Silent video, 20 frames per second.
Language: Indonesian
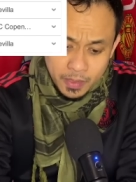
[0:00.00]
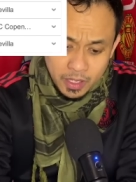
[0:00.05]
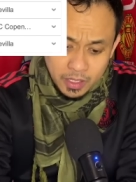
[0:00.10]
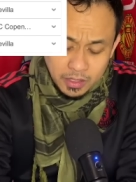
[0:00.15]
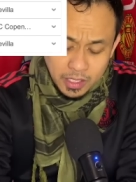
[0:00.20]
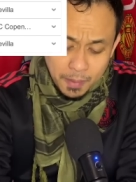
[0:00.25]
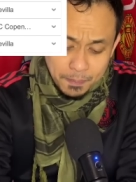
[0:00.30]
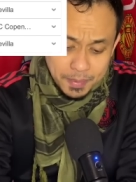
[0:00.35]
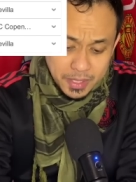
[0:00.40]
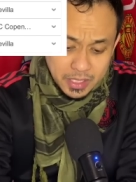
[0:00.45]

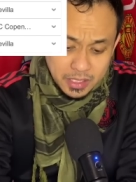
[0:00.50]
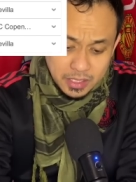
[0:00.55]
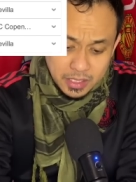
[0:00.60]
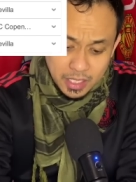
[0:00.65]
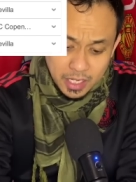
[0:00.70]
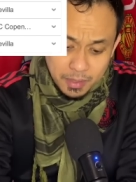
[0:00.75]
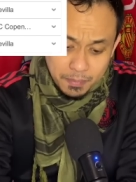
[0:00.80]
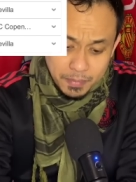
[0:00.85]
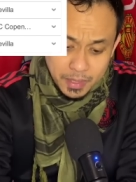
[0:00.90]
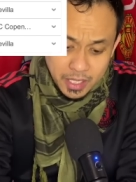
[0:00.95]
Tapi
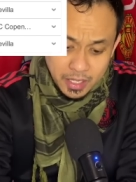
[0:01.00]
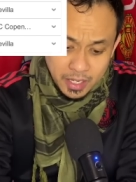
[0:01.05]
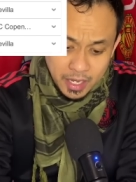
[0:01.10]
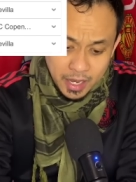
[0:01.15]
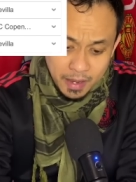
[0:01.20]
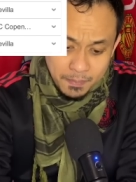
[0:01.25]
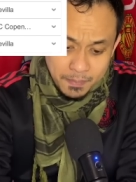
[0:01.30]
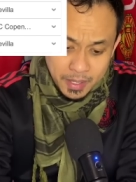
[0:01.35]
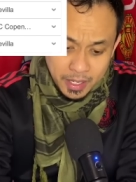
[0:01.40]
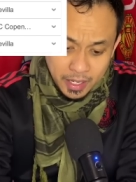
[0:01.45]

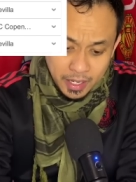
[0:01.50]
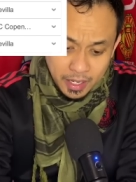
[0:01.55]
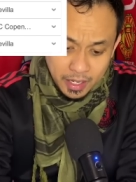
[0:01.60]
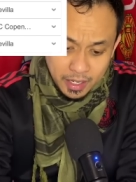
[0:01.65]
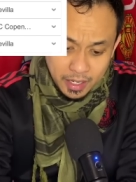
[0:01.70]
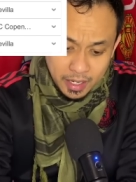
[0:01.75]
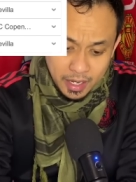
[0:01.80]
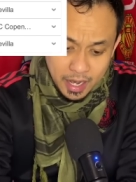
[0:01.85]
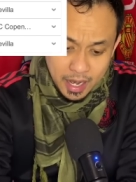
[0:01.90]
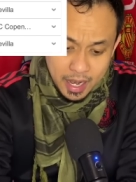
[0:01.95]
selebihnya
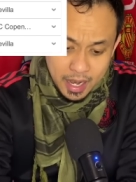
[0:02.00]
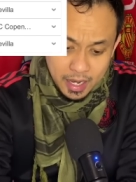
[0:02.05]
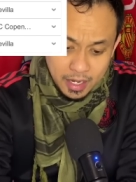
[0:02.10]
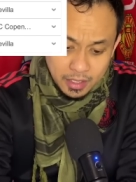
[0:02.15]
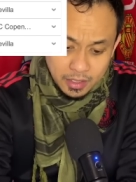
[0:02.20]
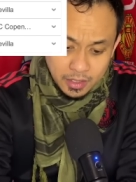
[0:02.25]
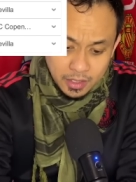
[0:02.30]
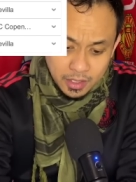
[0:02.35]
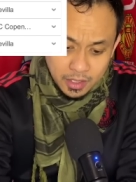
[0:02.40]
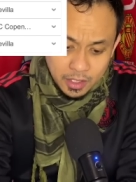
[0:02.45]

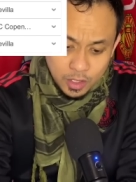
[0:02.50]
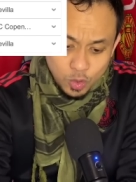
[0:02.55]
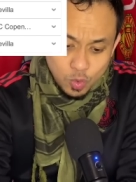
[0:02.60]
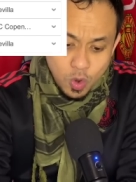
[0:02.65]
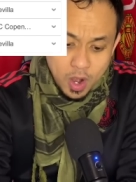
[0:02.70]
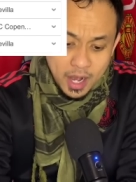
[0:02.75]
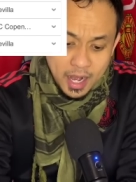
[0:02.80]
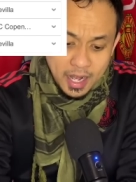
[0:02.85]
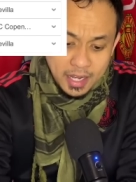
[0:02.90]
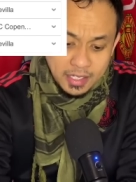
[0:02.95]
mereka
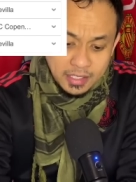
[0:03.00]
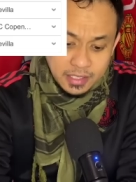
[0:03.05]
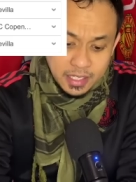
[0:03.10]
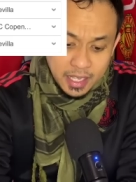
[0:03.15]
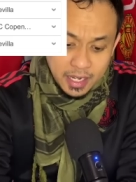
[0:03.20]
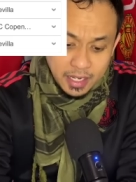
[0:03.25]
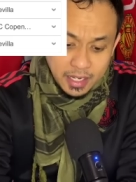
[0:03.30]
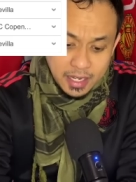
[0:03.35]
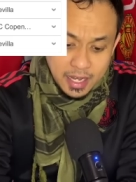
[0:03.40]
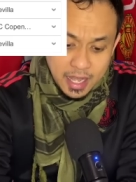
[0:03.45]
dua kali
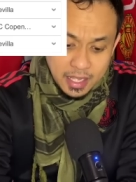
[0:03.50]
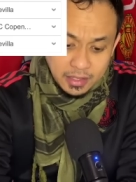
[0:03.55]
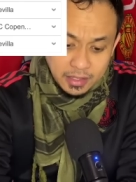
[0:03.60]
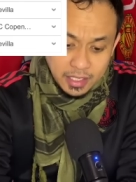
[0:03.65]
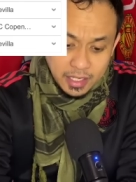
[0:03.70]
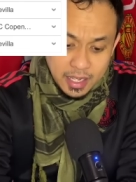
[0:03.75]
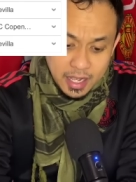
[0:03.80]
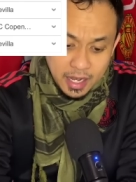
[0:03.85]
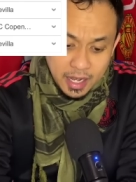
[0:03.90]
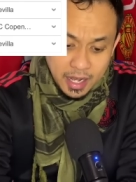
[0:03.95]
seri dan
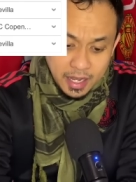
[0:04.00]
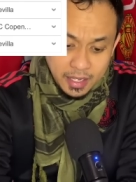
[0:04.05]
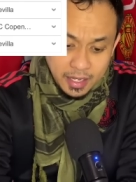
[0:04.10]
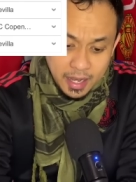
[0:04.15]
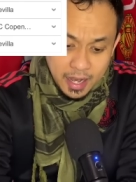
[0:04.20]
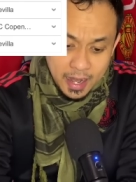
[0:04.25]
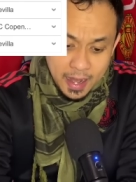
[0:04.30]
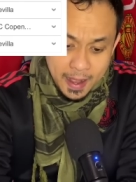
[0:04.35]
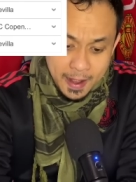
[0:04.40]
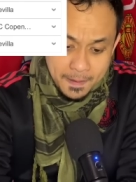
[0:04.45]
tiga kali
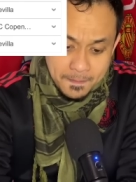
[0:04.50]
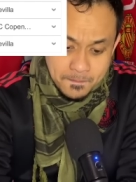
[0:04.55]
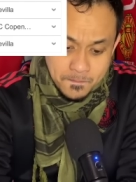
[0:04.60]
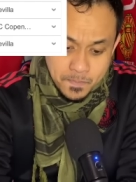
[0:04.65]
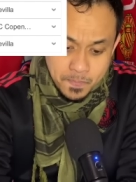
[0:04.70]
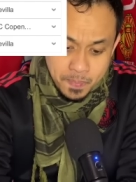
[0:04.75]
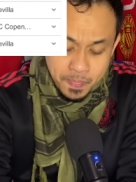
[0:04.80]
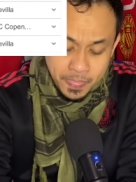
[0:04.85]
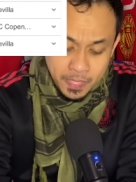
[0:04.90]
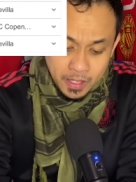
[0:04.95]
kalah.
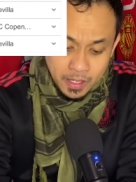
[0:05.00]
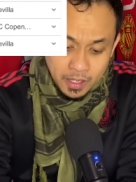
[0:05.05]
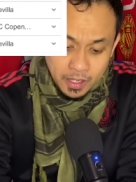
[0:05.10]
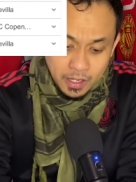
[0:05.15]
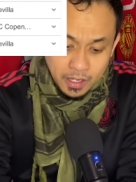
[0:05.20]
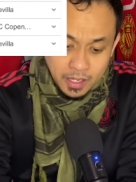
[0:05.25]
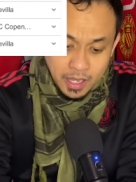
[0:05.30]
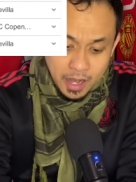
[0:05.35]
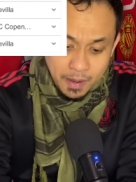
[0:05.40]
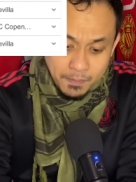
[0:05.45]

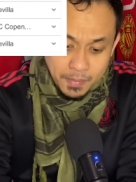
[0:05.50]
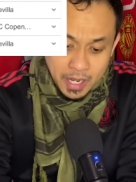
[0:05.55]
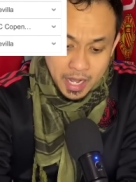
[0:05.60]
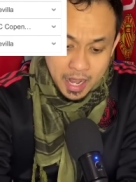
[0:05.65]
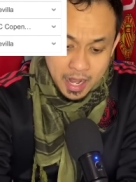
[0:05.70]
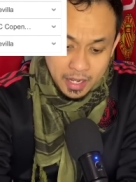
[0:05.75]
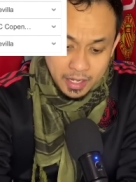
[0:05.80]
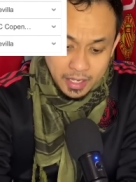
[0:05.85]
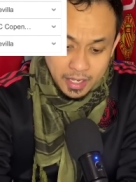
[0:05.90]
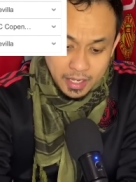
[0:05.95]
Yang
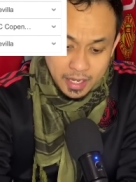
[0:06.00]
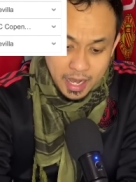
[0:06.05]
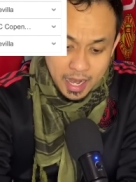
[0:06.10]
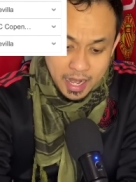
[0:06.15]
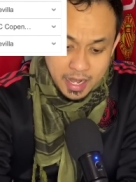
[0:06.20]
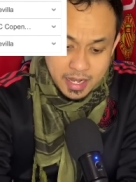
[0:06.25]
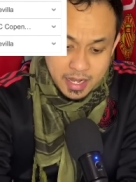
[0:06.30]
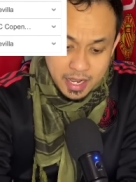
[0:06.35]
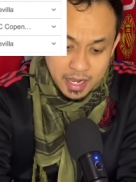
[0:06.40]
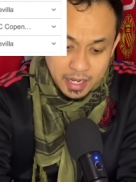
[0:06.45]
menarik
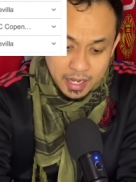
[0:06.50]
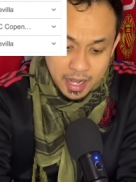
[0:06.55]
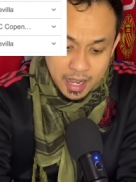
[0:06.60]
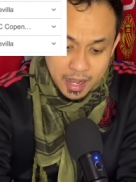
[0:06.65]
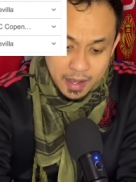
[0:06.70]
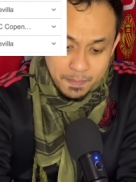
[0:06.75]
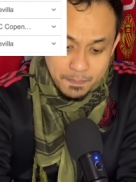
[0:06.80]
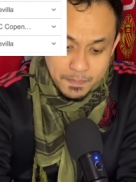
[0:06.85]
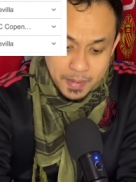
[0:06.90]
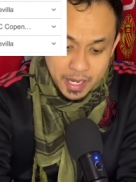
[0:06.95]

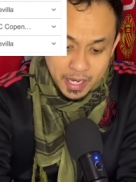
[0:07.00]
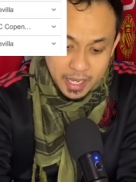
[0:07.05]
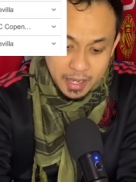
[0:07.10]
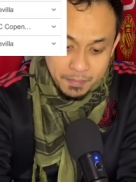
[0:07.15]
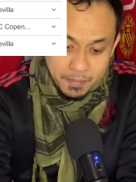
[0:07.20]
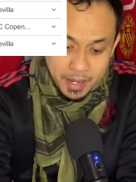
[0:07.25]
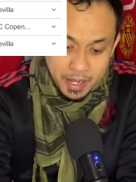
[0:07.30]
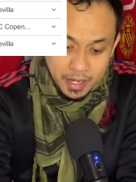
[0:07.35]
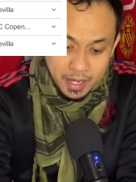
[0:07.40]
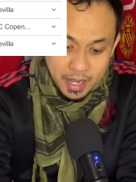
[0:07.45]
adalah
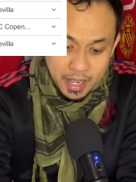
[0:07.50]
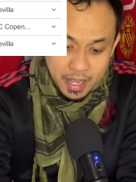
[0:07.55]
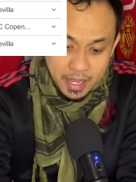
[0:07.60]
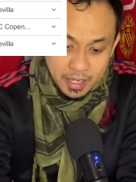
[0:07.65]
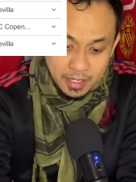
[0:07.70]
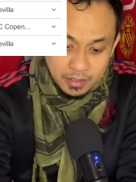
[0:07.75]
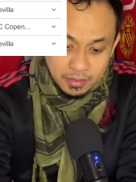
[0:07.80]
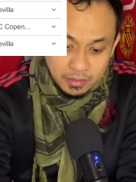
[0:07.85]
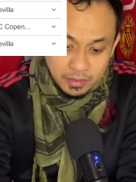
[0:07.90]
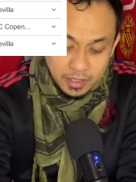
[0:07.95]

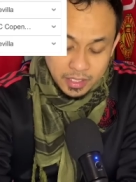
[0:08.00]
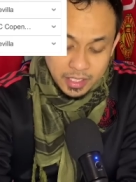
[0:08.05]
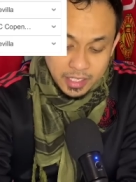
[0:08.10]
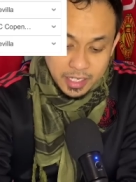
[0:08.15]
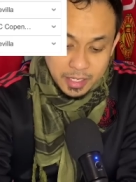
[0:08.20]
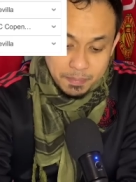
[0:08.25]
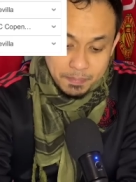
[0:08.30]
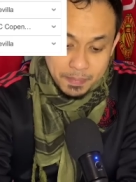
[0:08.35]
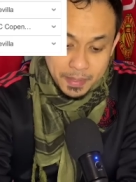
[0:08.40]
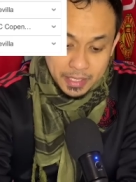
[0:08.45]
bagaimana
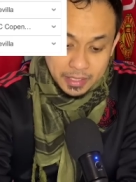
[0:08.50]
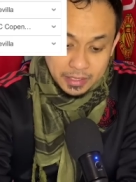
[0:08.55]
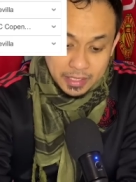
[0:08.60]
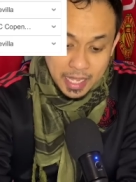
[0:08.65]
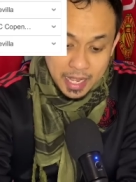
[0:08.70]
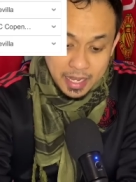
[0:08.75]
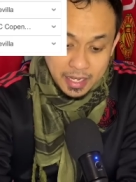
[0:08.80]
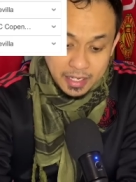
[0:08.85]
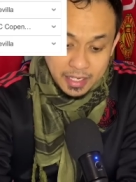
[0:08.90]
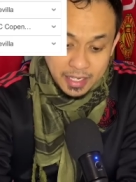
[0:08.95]
di
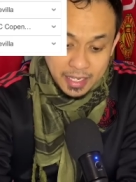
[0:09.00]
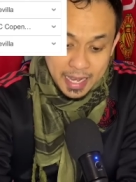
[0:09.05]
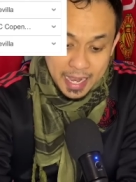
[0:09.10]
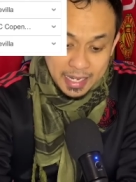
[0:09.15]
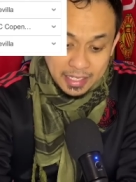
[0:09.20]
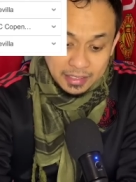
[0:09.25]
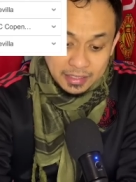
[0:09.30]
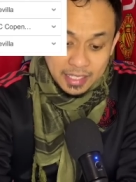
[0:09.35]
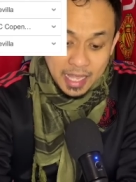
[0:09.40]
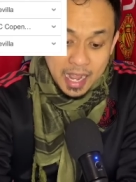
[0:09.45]

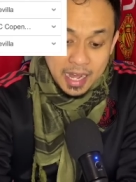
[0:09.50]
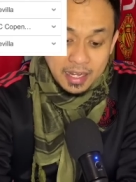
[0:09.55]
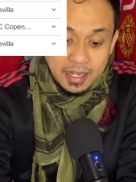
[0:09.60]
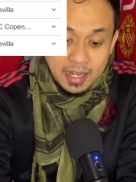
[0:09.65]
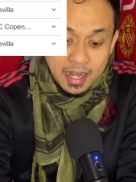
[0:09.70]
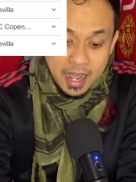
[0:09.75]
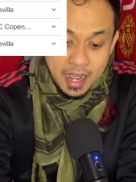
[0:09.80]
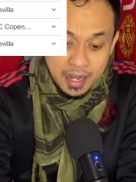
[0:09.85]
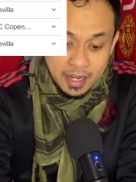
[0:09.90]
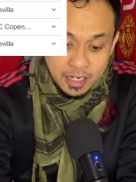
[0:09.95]
pertandingan
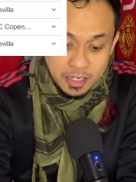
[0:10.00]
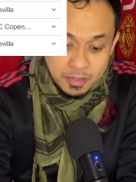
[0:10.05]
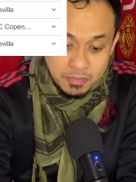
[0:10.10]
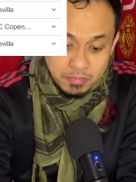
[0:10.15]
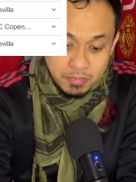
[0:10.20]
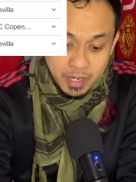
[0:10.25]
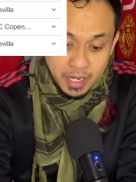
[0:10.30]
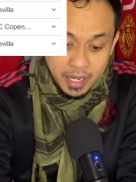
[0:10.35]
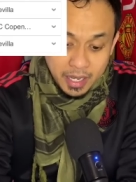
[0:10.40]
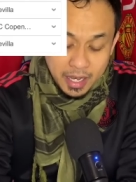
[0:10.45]
tandang
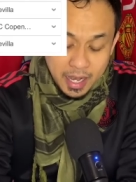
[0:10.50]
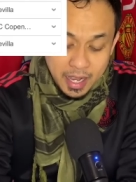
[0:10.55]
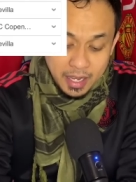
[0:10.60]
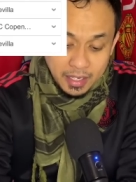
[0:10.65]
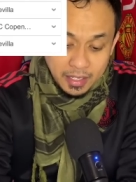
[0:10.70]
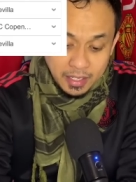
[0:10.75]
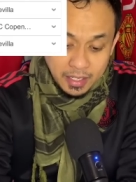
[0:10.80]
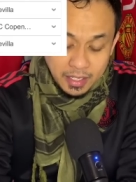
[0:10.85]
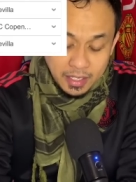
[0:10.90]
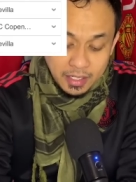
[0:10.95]
mereka
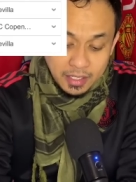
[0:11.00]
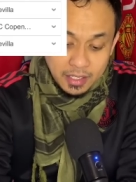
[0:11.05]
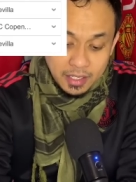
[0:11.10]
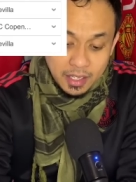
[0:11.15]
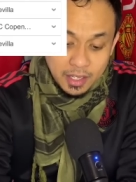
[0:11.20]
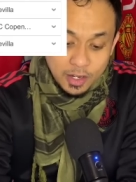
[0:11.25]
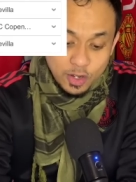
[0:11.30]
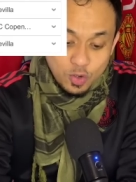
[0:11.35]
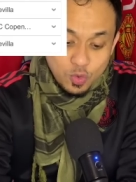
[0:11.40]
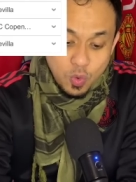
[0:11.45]
ini
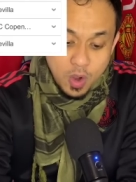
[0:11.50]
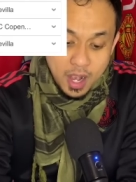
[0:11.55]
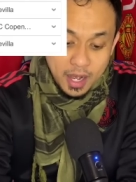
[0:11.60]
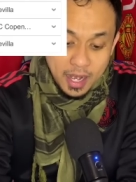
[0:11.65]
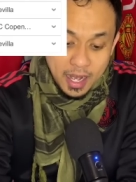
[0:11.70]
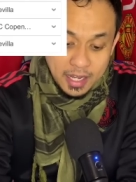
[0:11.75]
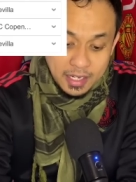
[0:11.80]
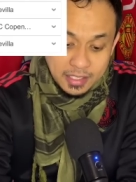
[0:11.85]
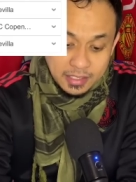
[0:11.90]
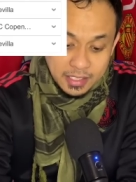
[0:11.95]
dua
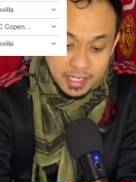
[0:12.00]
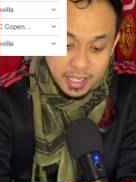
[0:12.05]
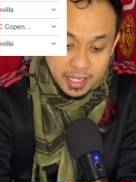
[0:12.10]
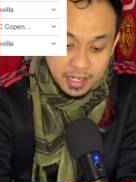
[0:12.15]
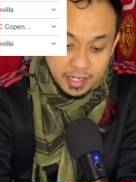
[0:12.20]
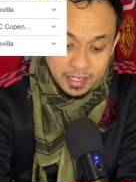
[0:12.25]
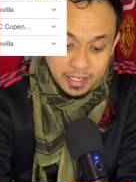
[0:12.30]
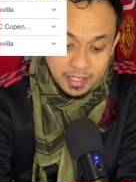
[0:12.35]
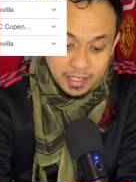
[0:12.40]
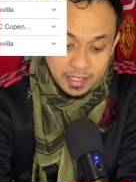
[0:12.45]
kali
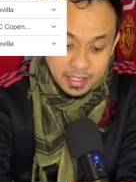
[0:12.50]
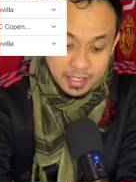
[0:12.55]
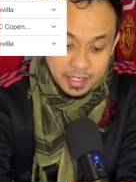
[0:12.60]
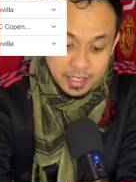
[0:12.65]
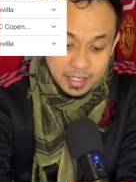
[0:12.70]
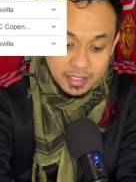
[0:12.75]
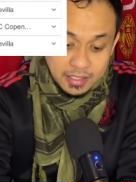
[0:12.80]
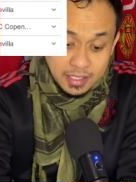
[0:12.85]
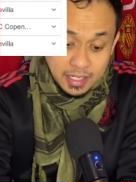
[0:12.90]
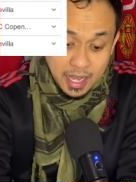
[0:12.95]
seri
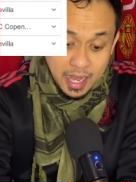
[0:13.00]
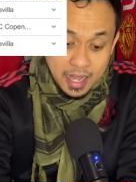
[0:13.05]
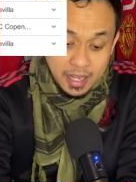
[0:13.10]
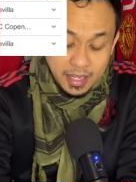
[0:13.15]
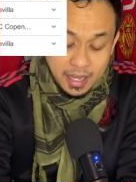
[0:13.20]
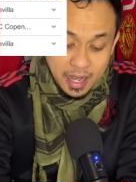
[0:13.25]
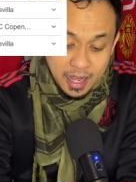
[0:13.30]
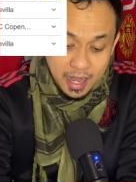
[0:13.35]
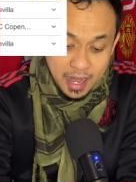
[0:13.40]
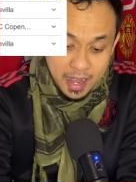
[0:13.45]
sekali
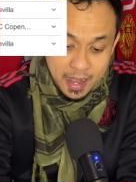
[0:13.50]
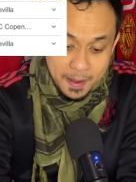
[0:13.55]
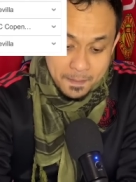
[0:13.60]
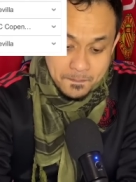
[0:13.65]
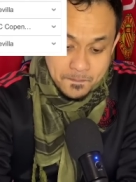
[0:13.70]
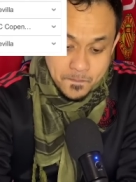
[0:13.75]
kalah.